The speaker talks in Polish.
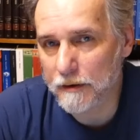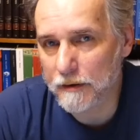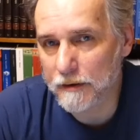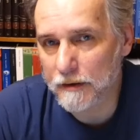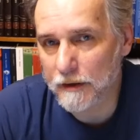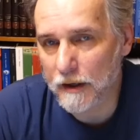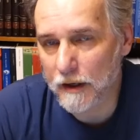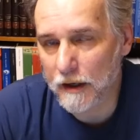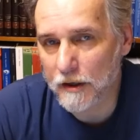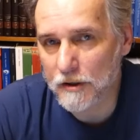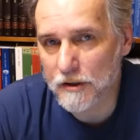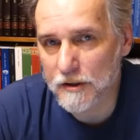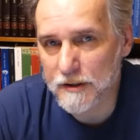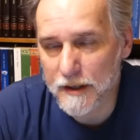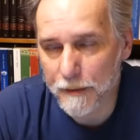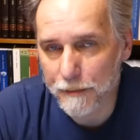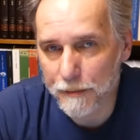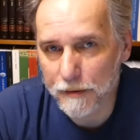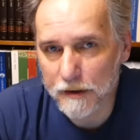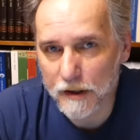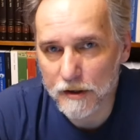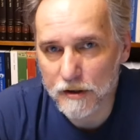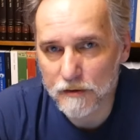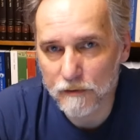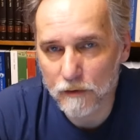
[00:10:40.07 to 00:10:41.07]
należy
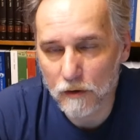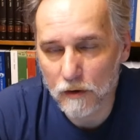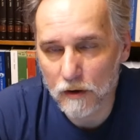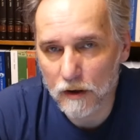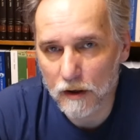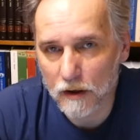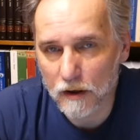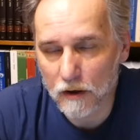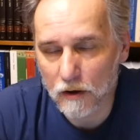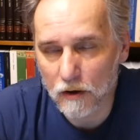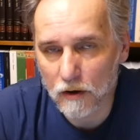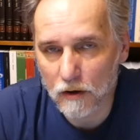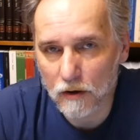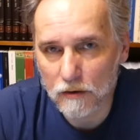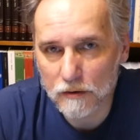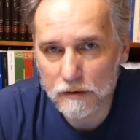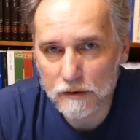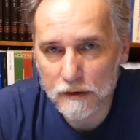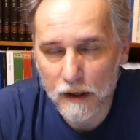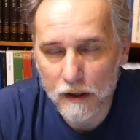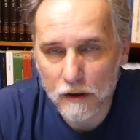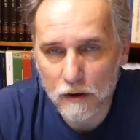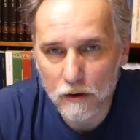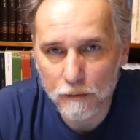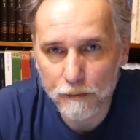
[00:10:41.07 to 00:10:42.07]
zapytać w ogóle o
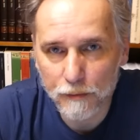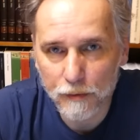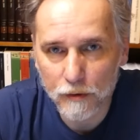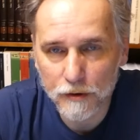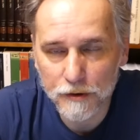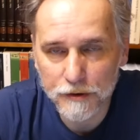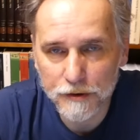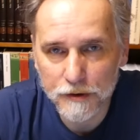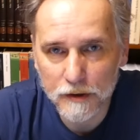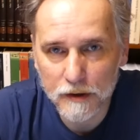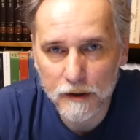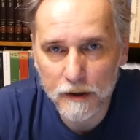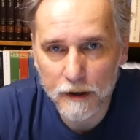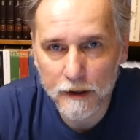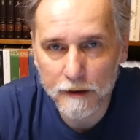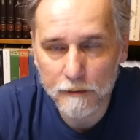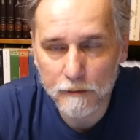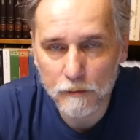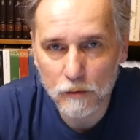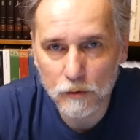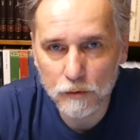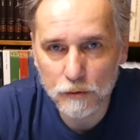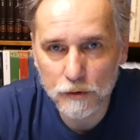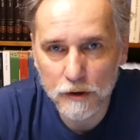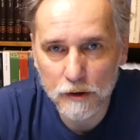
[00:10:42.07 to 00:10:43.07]
taką politykę
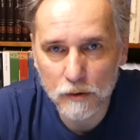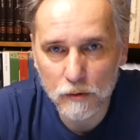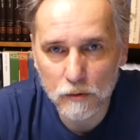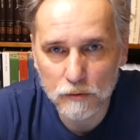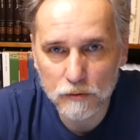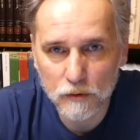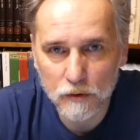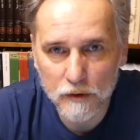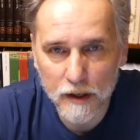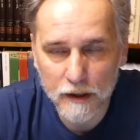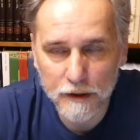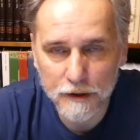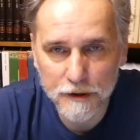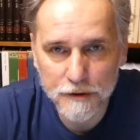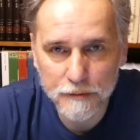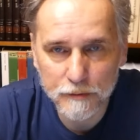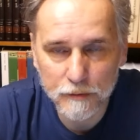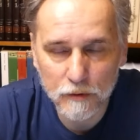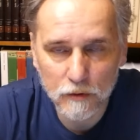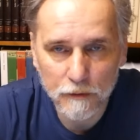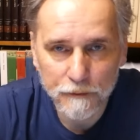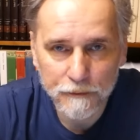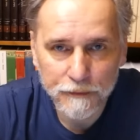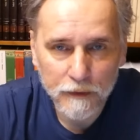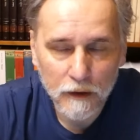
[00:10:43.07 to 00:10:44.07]

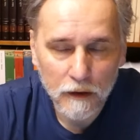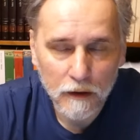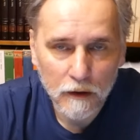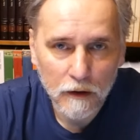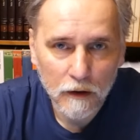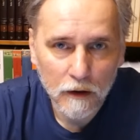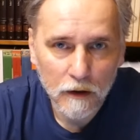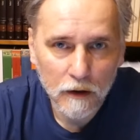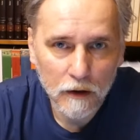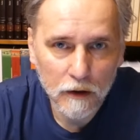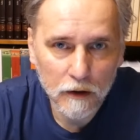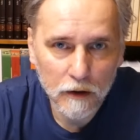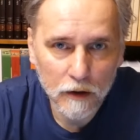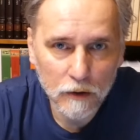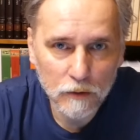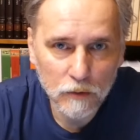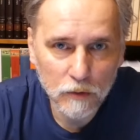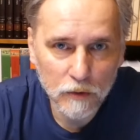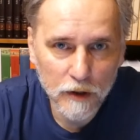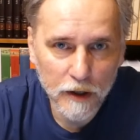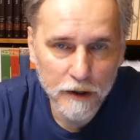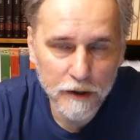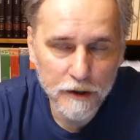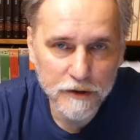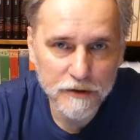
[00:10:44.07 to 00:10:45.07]
multikulturalizmu, y,
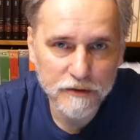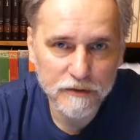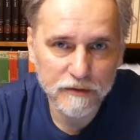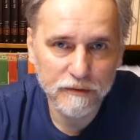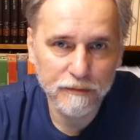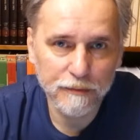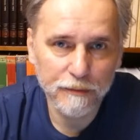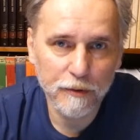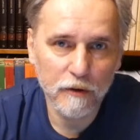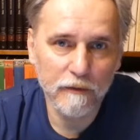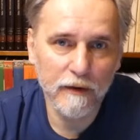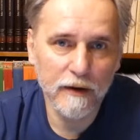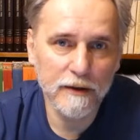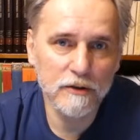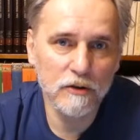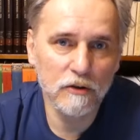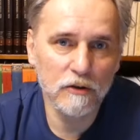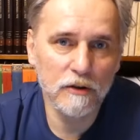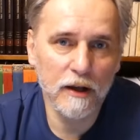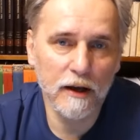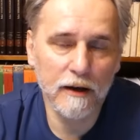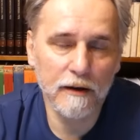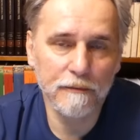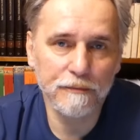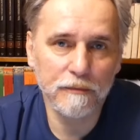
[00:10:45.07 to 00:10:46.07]
która jest
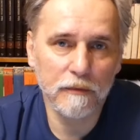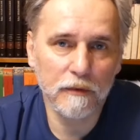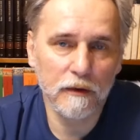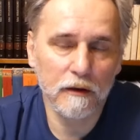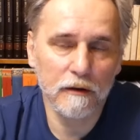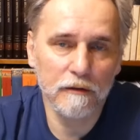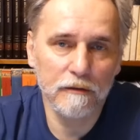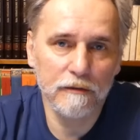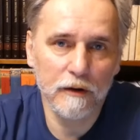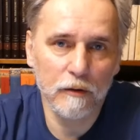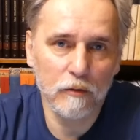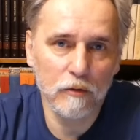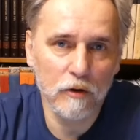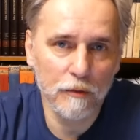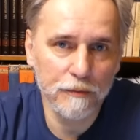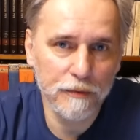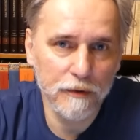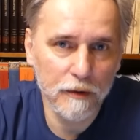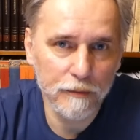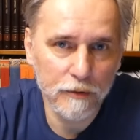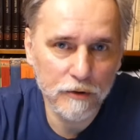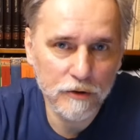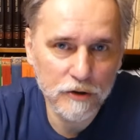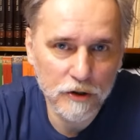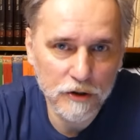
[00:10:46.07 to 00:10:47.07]
wprowadzona w
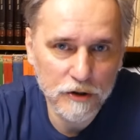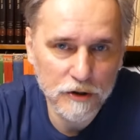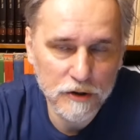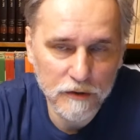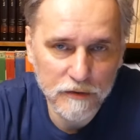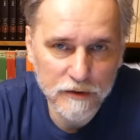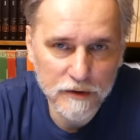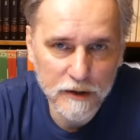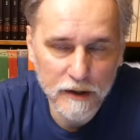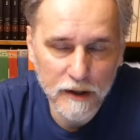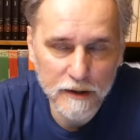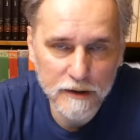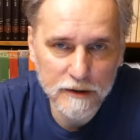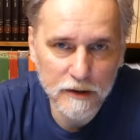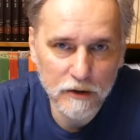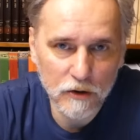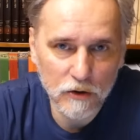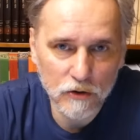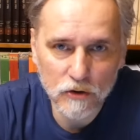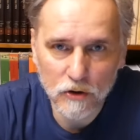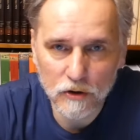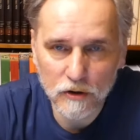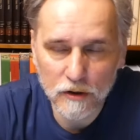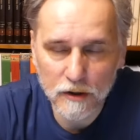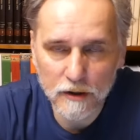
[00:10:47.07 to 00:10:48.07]
Europie, po części w Stanach
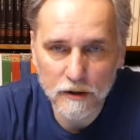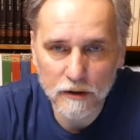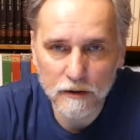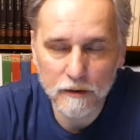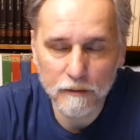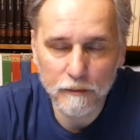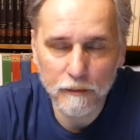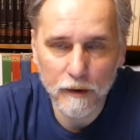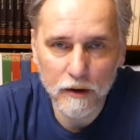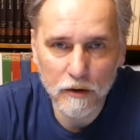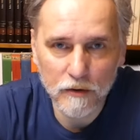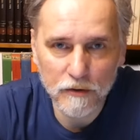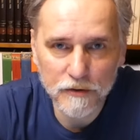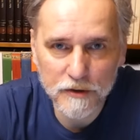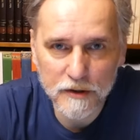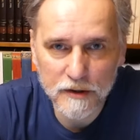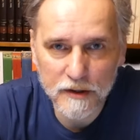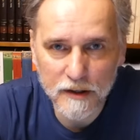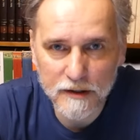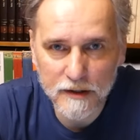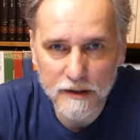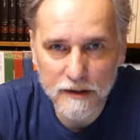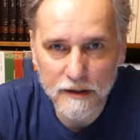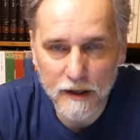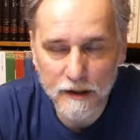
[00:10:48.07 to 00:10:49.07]
Zjednoczonych, mającej
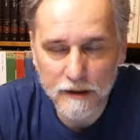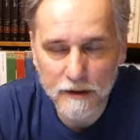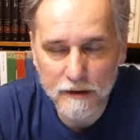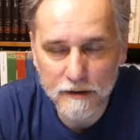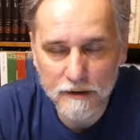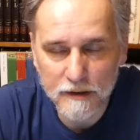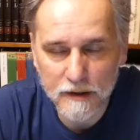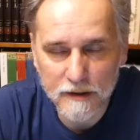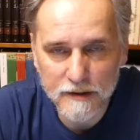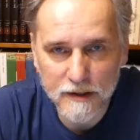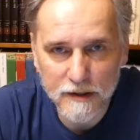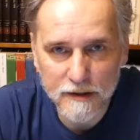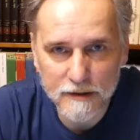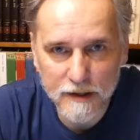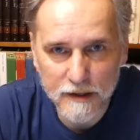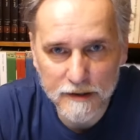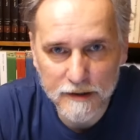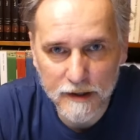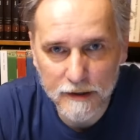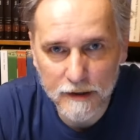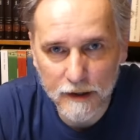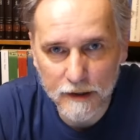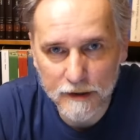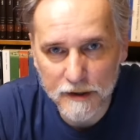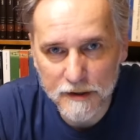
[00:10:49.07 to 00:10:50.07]
na zadanie, za, za
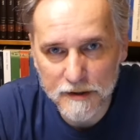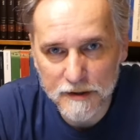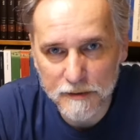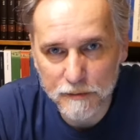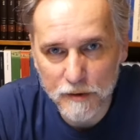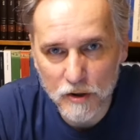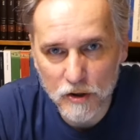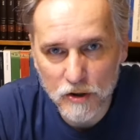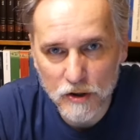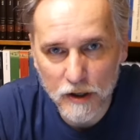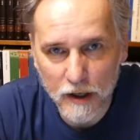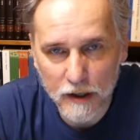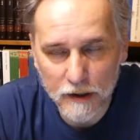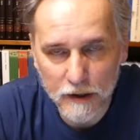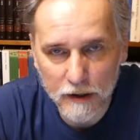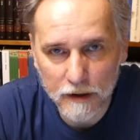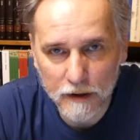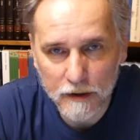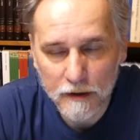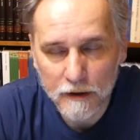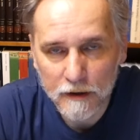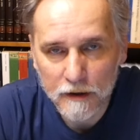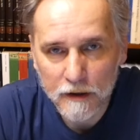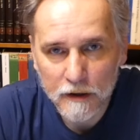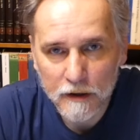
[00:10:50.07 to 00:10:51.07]
zadanie zmieszanie